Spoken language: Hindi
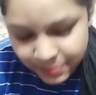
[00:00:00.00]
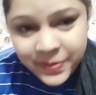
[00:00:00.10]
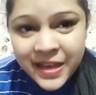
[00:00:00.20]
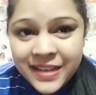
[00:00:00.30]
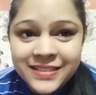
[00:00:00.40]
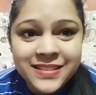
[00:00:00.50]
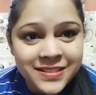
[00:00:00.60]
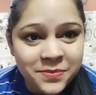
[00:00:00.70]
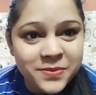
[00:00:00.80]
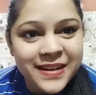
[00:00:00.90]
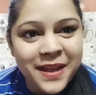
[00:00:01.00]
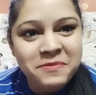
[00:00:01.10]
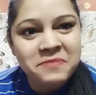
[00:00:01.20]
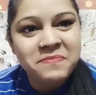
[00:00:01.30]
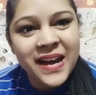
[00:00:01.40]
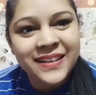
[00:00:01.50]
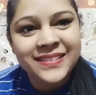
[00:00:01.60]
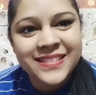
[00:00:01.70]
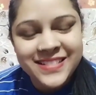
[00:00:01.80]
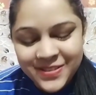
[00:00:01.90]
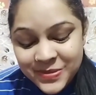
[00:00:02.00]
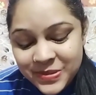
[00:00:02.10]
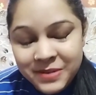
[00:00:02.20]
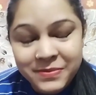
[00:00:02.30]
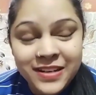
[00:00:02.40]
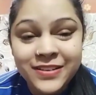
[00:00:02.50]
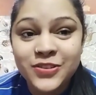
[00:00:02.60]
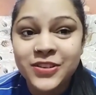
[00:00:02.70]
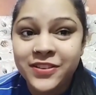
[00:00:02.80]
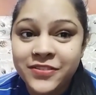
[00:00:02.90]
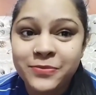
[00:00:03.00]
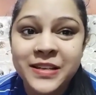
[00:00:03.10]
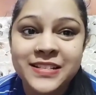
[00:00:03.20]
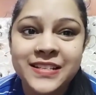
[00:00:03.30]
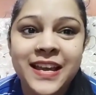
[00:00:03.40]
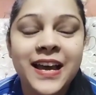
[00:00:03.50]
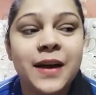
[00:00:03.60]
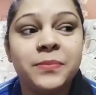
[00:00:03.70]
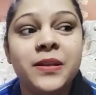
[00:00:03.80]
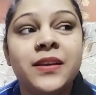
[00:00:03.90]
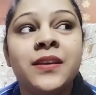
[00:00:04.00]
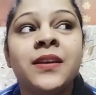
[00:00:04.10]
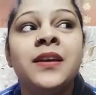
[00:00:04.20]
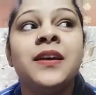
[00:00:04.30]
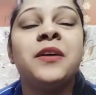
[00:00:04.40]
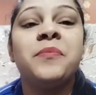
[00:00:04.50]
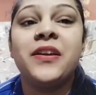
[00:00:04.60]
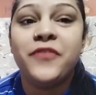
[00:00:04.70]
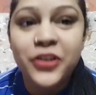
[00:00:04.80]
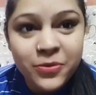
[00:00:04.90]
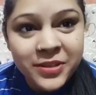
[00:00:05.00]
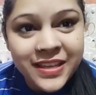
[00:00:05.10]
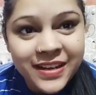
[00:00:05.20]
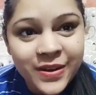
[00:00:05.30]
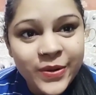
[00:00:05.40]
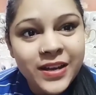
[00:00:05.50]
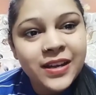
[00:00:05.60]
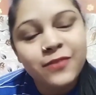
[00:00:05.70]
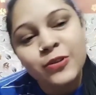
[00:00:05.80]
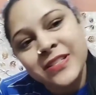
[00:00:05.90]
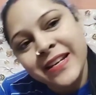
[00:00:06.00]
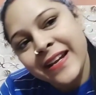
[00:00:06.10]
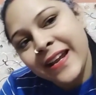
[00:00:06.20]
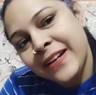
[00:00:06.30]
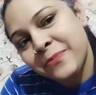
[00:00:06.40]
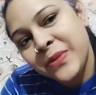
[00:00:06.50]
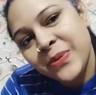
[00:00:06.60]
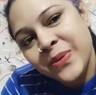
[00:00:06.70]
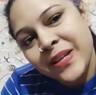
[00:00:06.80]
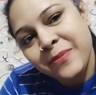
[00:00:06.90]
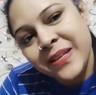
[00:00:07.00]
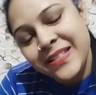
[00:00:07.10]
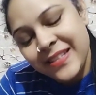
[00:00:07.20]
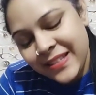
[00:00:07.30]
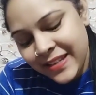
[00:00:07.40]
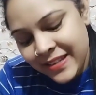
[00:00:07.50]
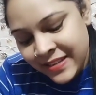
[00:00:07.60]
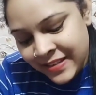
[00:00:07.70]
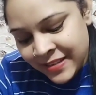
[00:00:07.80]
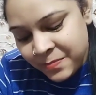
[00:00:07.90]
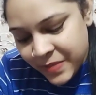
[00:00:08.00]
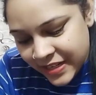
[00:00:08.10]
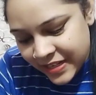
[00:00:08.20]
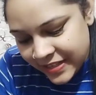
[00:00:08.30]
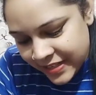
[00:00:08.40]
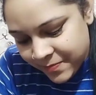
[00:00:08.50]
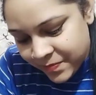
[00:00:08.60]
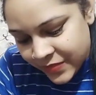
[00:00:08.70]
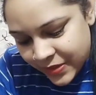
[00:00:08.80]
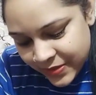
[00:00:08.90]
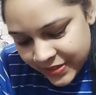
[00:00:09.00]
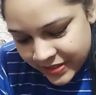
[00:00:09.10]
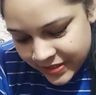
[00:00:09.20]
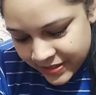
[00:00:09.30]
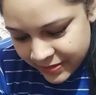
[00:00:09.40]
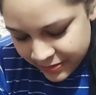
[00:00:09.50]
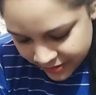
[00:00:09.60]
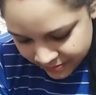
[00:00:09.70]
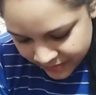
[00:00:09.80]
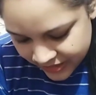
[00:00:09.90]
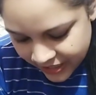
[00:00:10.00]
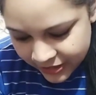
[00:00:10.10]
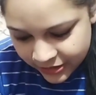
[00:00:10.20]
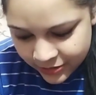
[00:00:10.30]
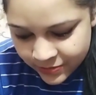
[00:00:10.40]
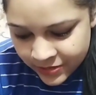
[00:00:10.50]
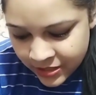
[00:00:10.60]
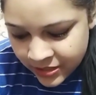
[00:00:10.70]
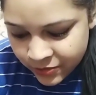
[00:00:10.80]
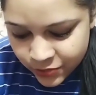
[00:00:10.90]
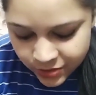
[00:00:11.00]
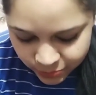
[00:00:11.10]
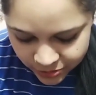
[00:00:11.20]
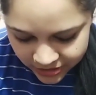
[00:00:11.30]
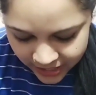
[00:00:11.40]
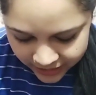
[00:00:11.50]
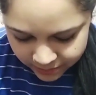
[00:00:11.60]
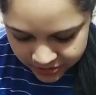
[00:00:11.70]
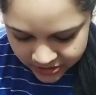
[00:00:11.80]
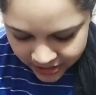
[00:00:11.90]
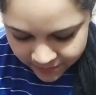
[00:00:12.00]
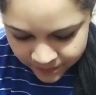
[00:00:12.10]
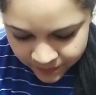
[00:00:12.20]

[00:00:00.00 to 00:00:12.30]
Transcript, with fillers: प्यारी सी सब्सक्राइबर भारती जी उन्होंने मेरे लिए जो गिफ्ट भेजे हैं आपने मेरा वीडियो भी देखा होगा कल वो स्लेट आइटम भी उन्होंने ही भेजे थे मेरे लिए और मैं दिखाती हूँ उन्होंने मुझे क्या क्या भेजा है